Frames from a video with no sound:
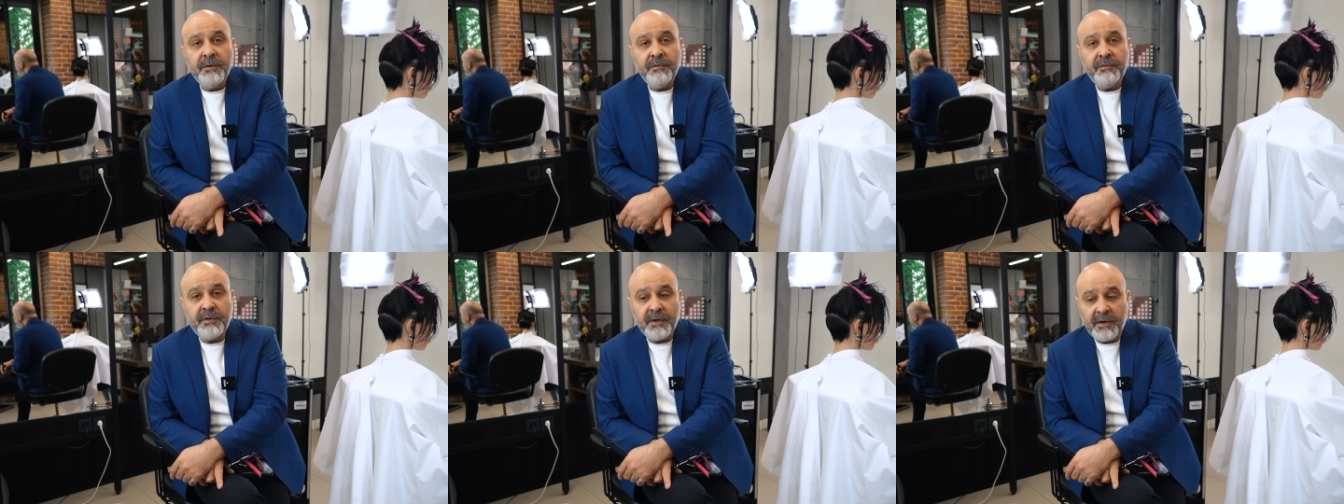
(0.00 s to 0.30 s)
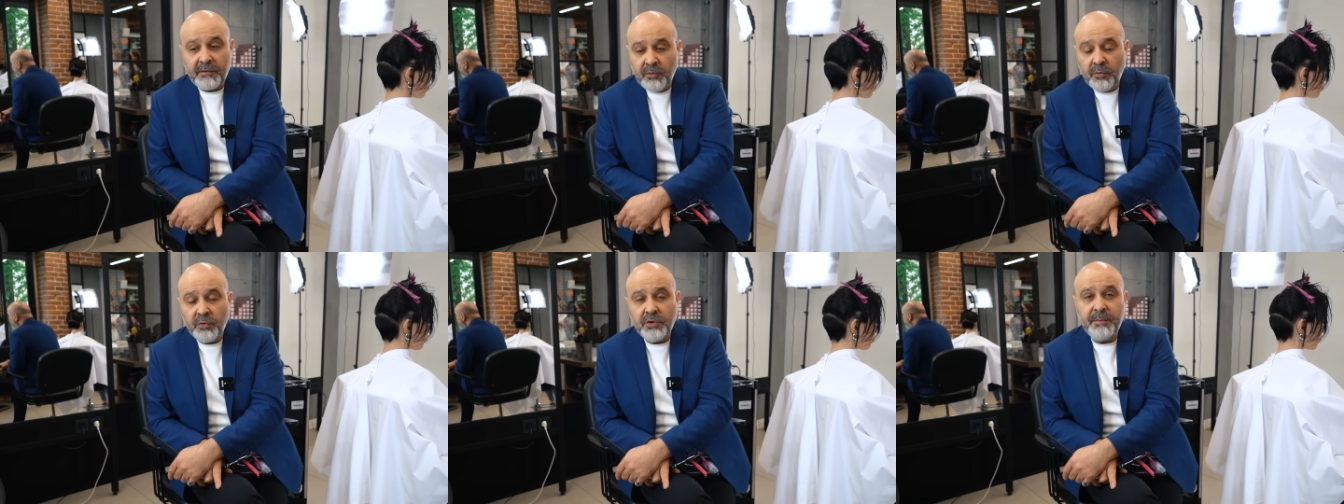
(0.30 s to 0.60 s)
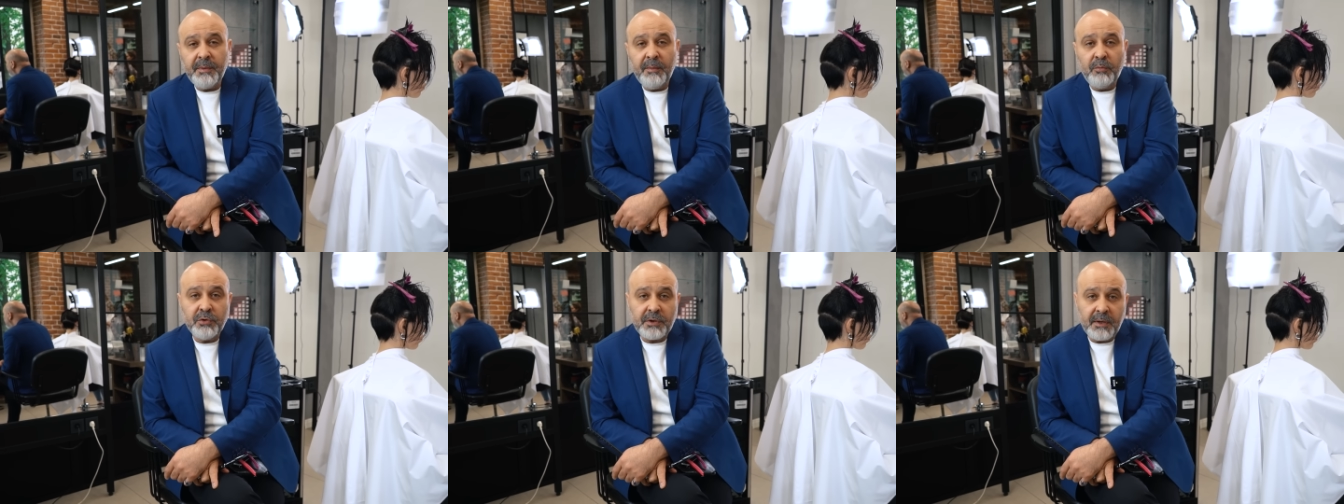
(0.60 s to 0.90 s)
все равно у
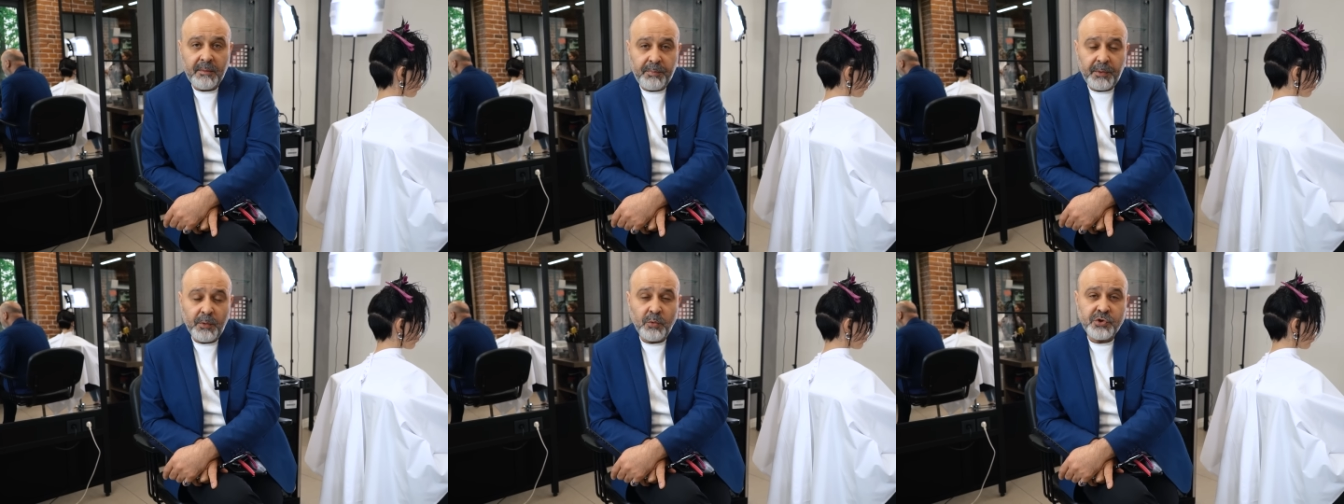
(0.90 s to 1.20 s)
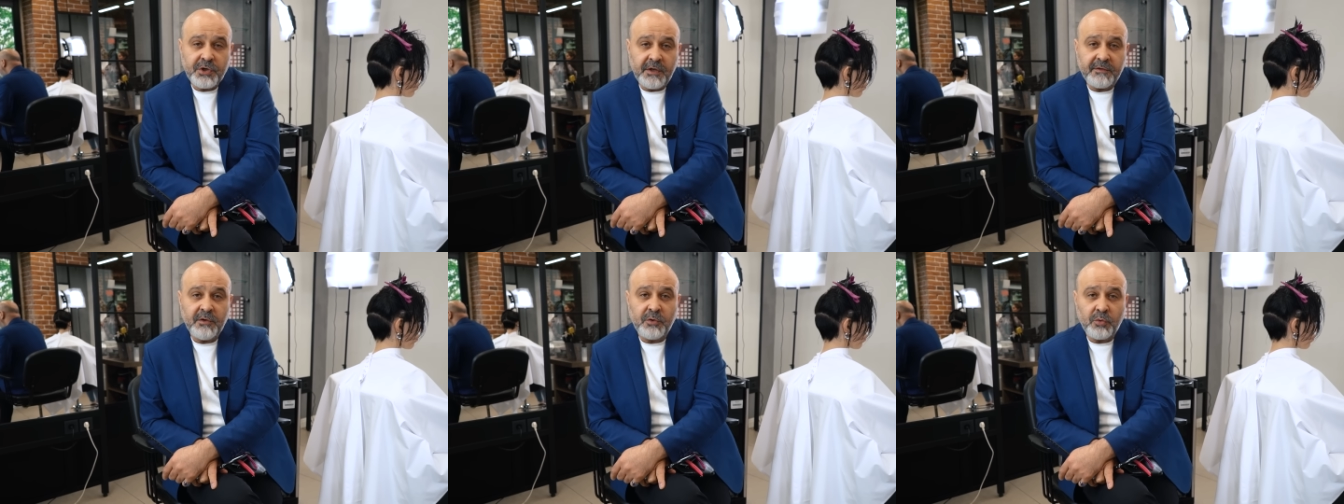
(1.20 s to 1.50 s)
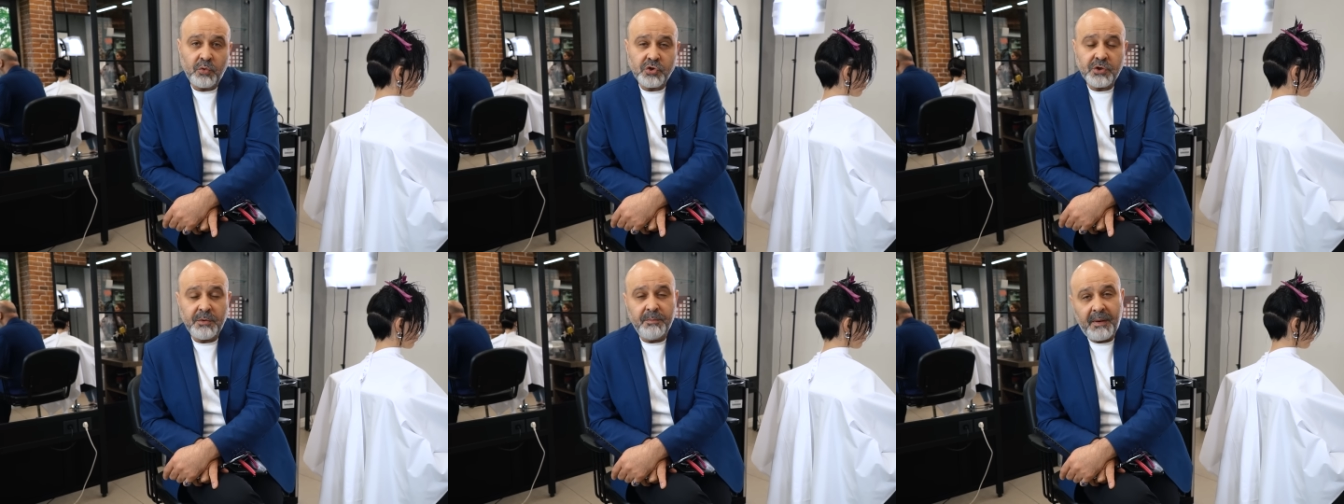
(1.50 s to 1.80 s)
тебя будет получаться
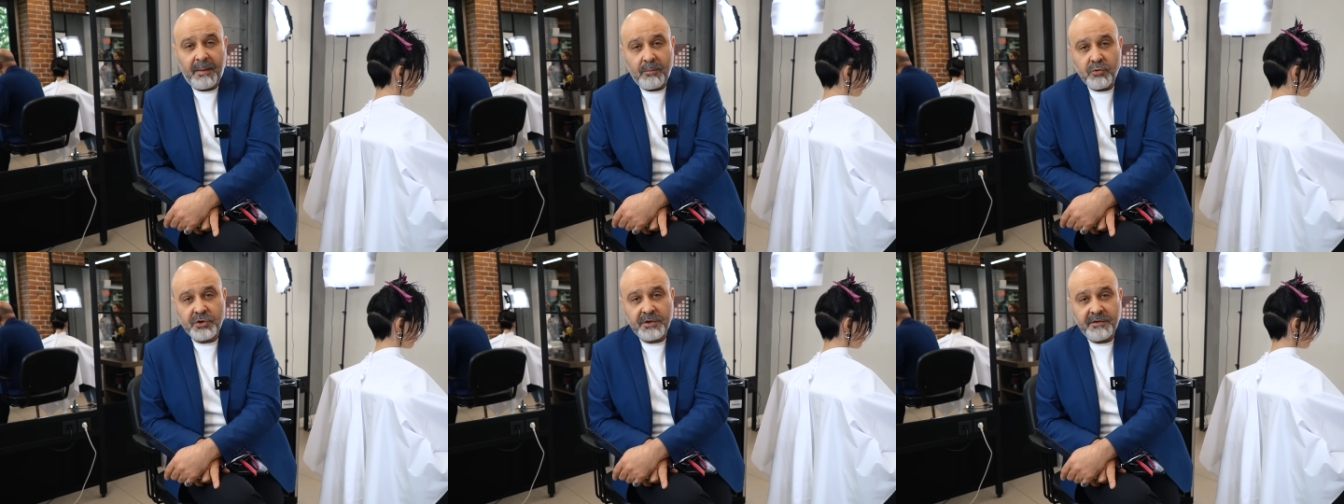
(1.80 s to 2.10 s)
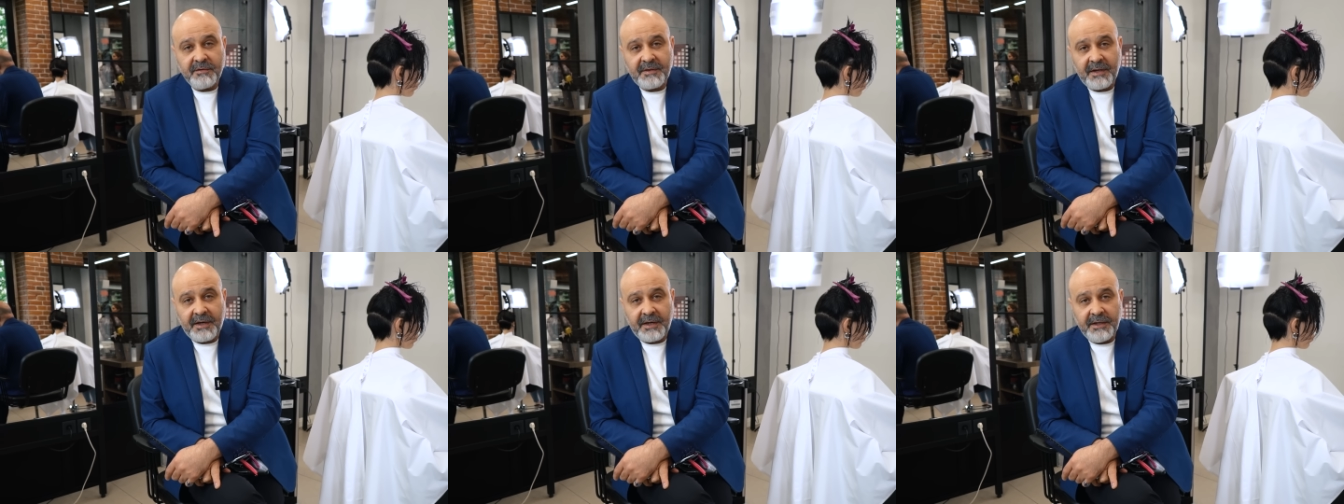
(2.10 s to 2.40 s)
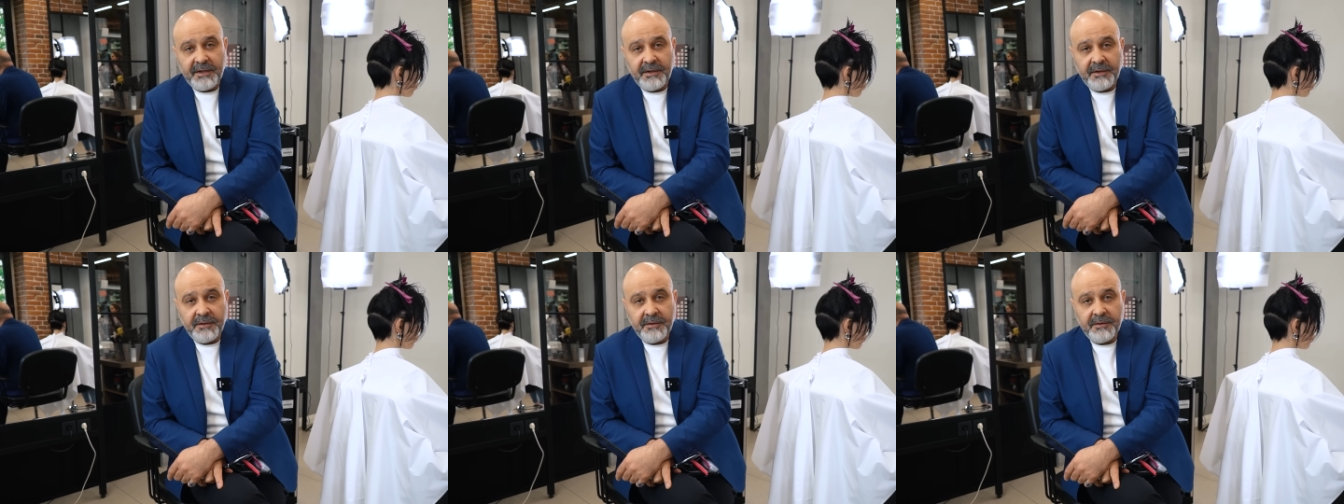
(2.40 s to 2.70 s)
то, что бабушки
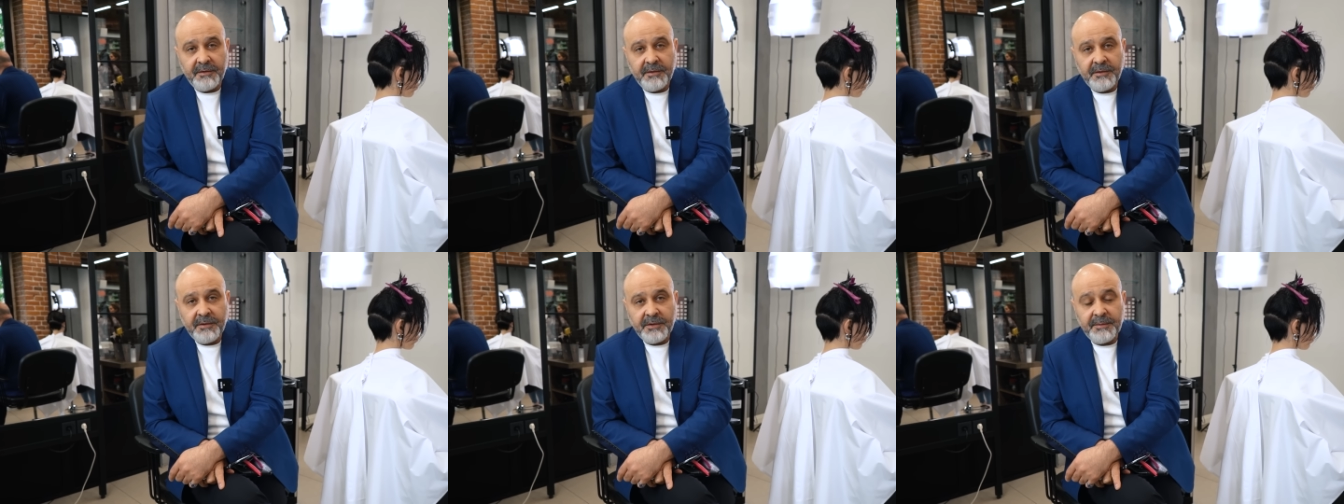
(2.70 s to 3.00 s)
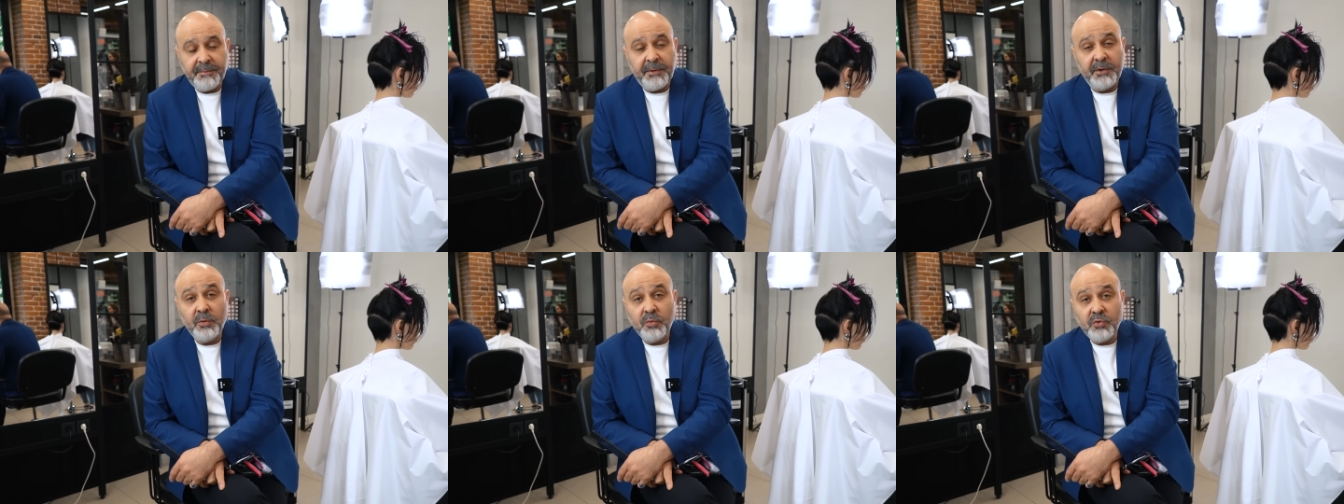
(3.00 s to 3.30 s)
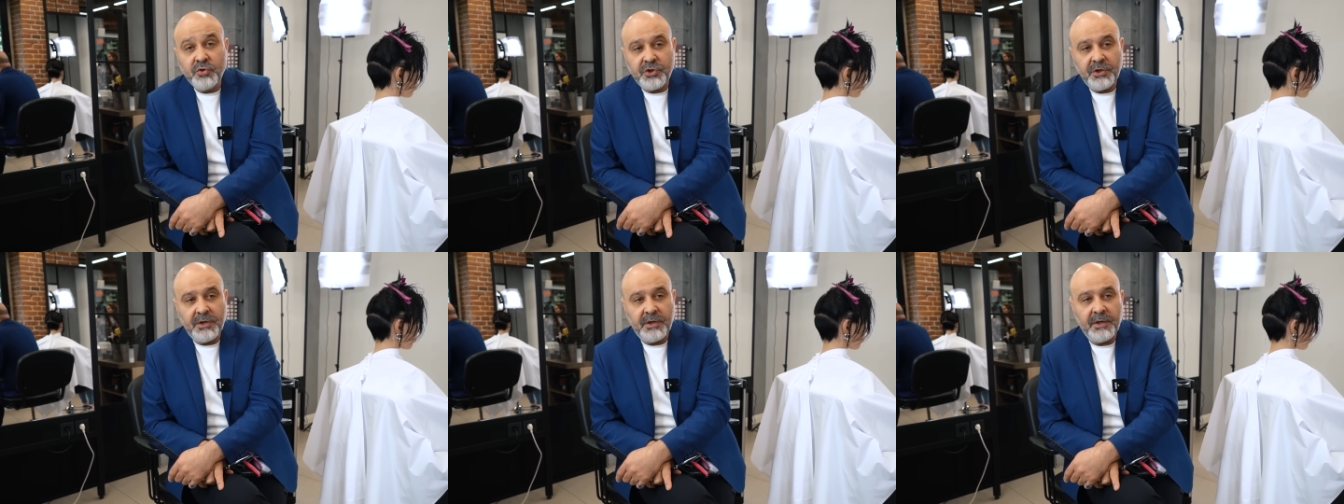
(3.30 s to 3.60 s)
старые тебя
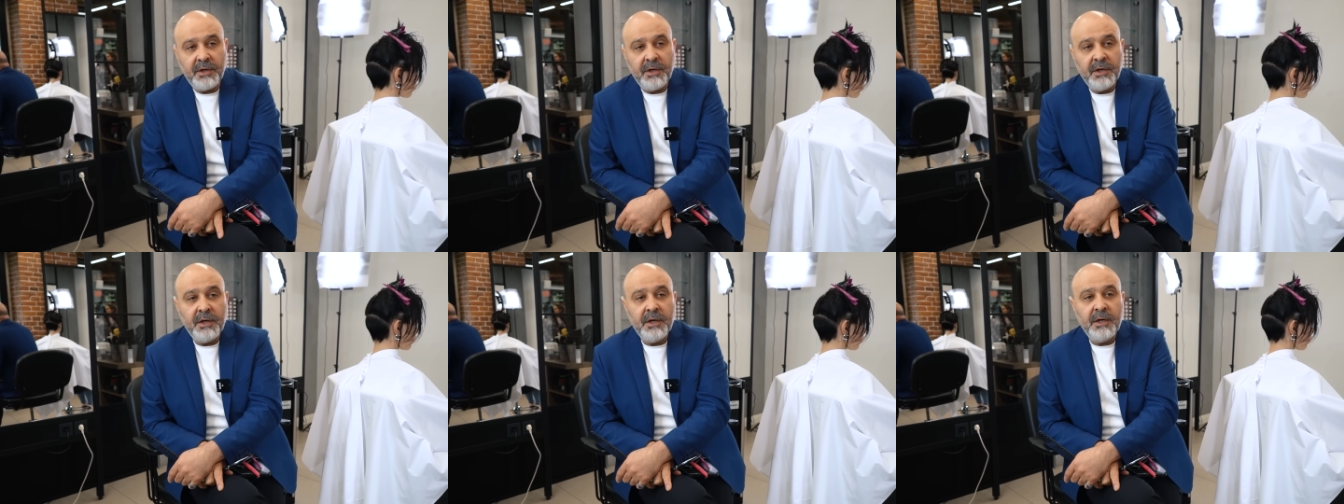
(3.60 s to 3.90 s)
научили.